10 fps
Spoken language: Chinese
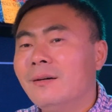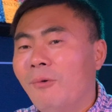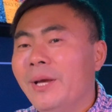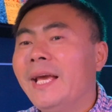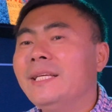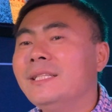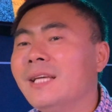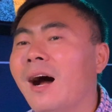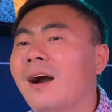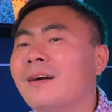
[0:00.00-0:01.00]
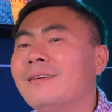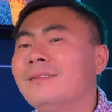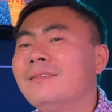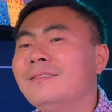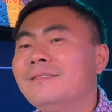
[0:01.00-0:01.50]
我也一样
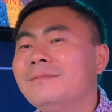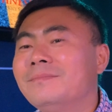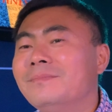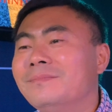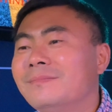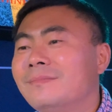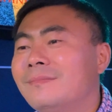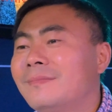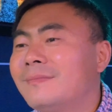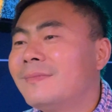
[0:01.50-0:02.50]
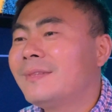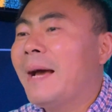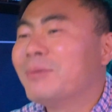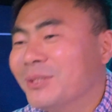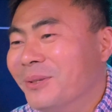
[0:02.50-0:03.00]
带走，带
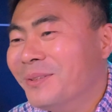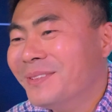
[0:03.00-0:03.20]
不走，